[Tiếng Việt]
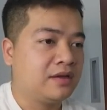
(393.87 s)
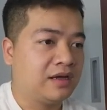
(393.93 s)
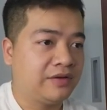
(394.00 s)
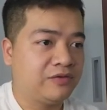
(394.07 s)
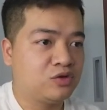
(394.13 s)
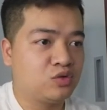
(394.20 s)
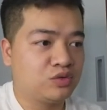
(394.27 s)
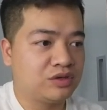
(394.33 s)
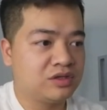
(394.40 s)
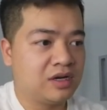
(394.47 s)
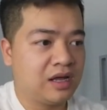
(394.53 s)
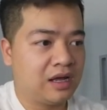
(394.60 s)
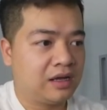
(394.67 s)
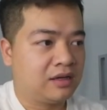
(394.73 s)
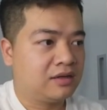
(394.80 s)
ví dụ như
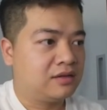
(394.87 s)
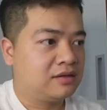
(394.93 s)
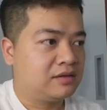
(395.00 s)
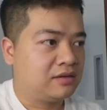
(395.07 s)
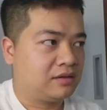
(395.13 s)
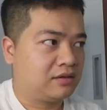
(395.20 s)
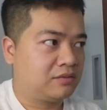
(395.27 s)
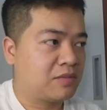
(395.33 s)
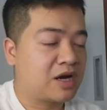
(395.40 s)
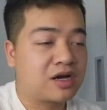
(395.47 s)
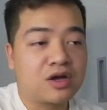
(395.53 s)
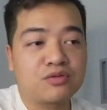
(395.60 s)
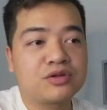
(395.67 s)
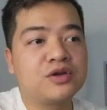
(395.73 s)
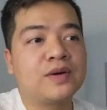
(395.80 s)
là
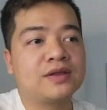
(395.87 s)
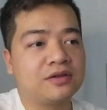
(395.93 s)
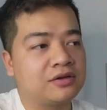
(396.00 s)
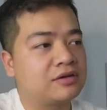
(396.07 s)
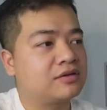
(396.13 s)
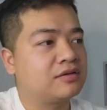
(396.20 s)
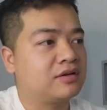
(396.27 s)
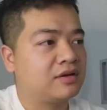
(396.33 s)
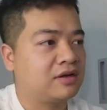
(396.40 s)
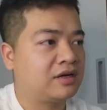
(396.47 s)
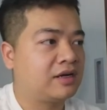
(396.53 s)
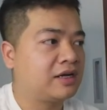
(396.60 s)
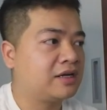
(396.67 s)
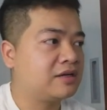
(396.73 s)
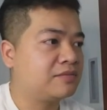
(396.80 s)
Bangkok United,
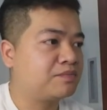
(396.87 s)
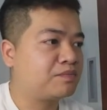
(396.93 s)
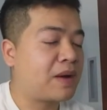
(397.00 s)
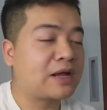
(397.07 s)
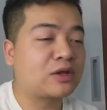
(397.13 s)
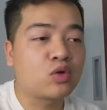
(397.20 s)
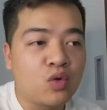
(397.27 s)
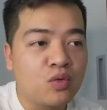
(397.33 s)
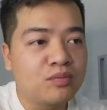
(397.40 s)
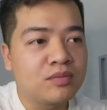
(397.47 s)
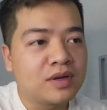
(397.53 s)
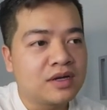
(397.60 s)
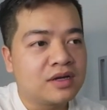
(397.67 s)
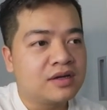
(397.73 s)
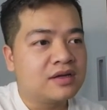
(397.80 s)
Pathum,
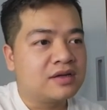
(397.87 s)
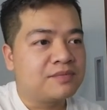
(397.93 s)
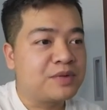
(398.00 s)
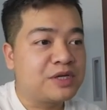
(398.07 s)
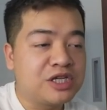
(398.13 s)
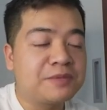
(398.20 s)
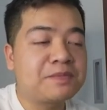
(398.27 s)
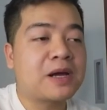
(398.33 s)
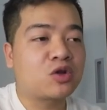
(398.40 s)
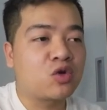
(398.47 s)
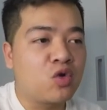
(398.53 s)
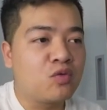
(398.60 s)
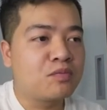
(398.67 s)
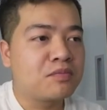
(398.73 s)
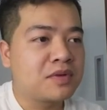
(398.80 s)
BG
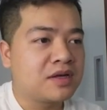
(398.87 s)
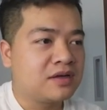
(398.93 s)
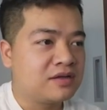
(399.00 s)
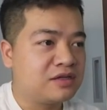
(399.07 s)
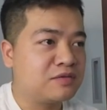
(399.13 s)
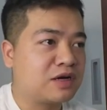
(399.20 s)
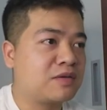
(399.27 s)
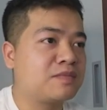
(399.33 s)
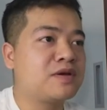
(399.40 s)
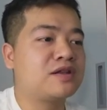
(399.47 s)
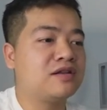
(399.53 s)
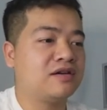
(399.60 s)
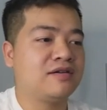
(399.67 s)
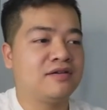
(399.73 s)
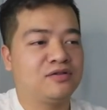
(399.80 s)
Pathum. Nhưng mà các bạn biết
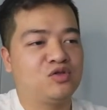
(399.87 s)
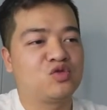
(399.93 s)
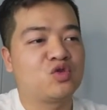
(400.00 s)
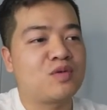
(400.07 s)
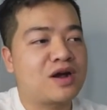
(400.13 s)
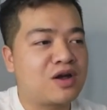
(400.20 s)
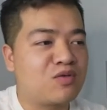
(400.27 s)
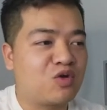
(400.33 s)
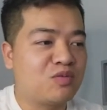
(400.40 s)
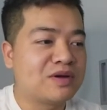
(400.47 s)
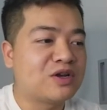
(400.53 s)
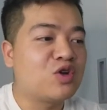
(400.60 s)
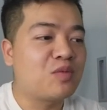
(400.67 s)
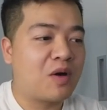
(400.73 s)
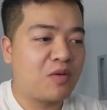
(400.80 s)
ở thủ đô Bangkok có mấy
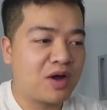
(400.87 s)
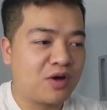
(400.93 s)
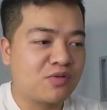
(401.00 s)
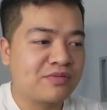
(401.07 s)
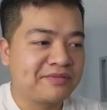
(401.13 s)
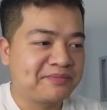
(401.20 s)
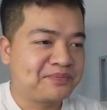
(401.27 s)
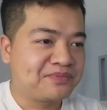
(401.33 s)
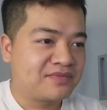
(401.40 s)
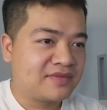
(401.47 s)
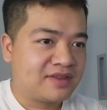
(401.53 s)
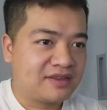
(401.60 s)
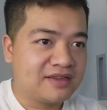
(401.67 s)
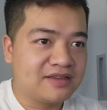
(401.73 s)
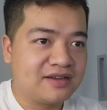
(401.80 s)
đội bóng không?
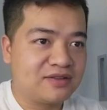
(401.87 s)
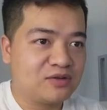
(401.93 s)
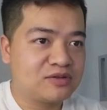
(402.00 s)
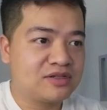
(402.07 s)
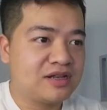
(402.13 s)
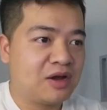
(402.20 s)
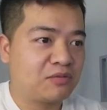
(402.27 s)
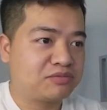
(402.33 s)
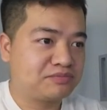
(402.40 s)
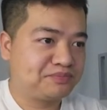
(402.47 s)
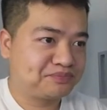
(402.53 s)
Đây nhá, tôi xin đọc.